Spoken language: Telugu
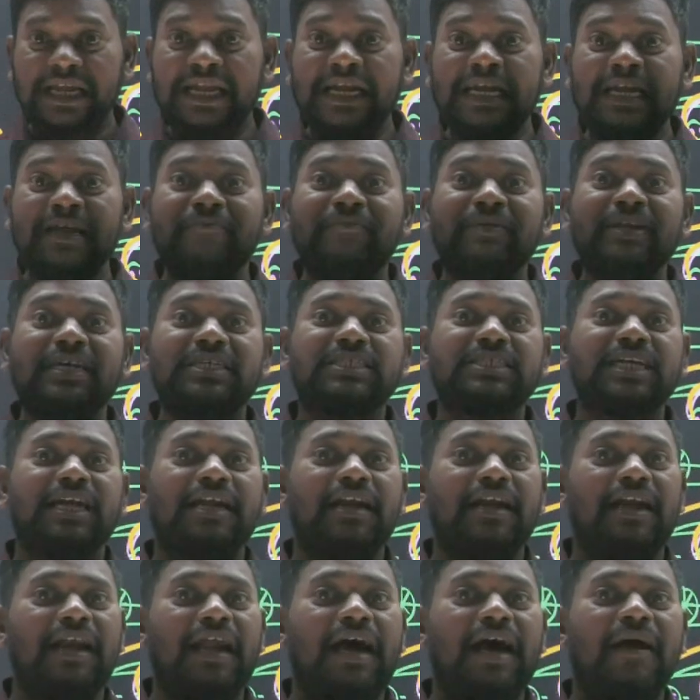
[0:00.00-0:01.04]
ఈ
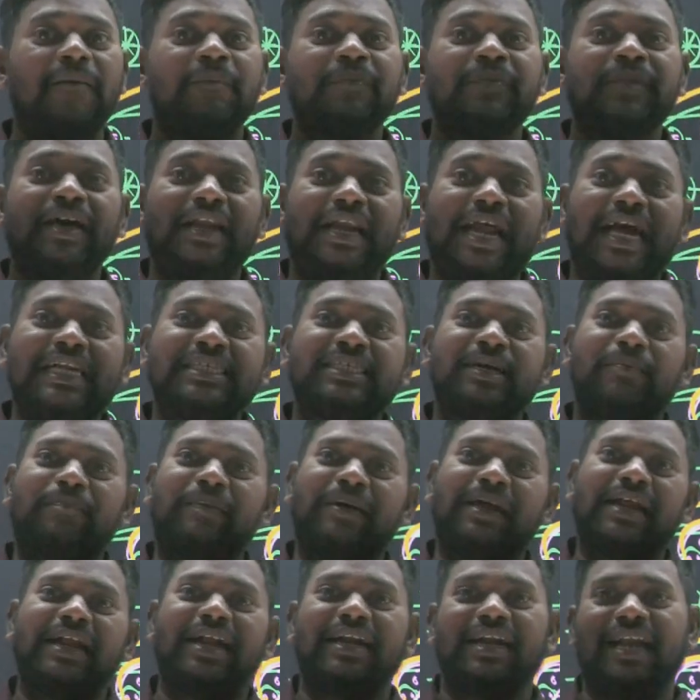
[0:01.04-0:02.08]
డిప్రెషన్లా రాజ్య
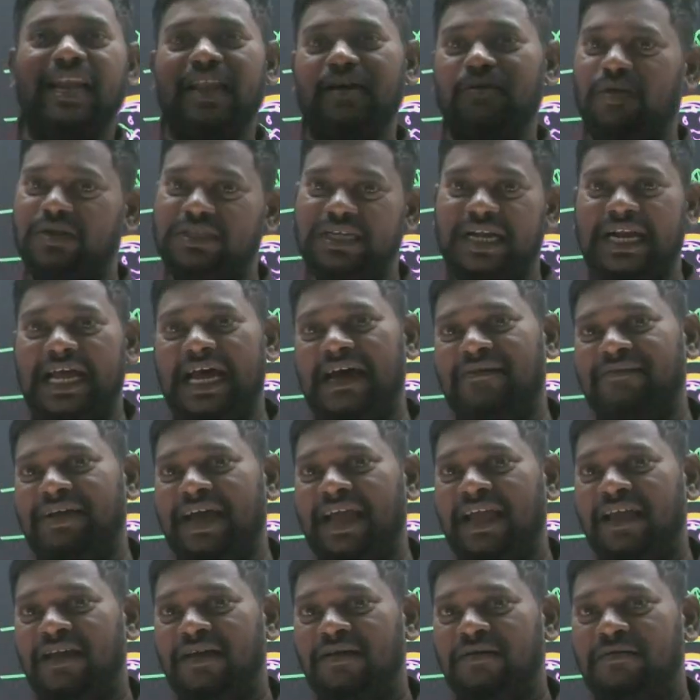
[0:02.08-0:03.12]
పర్యటనలకు
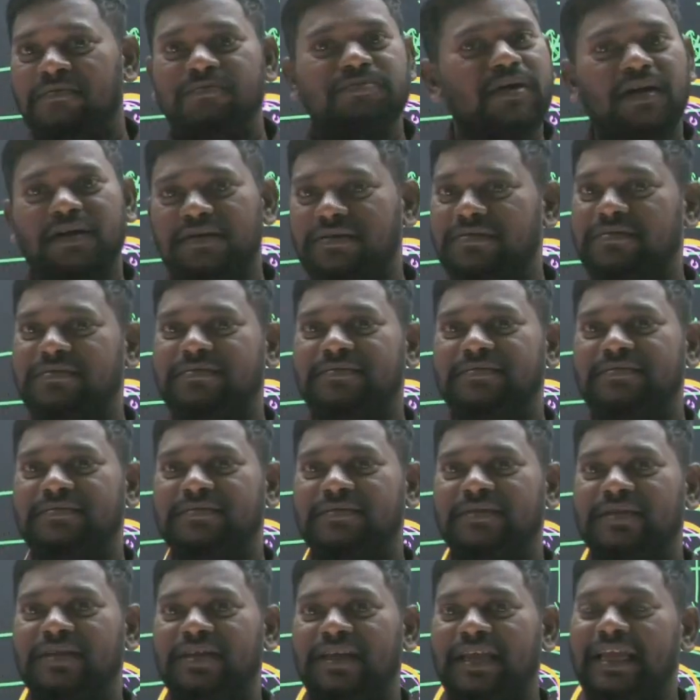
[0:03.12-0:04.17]
పోతాడావే పోడు
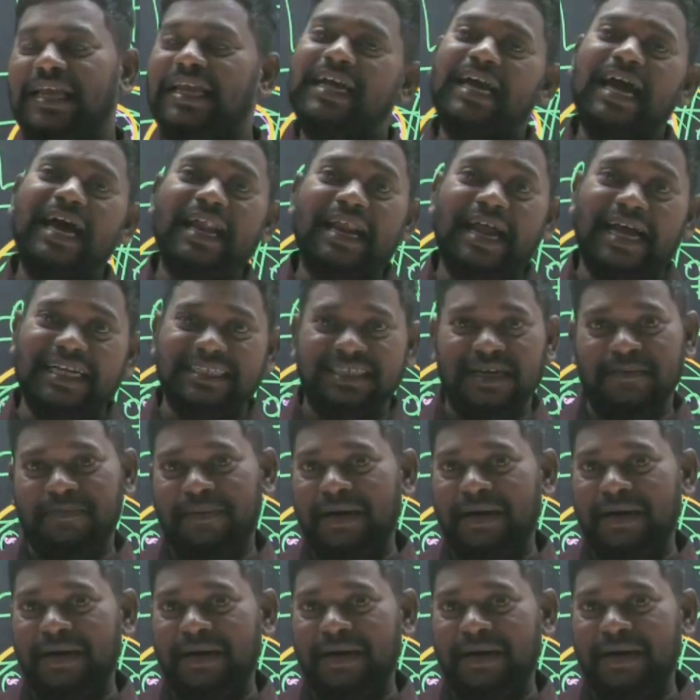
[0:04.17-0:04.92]
ఇంకా రాజ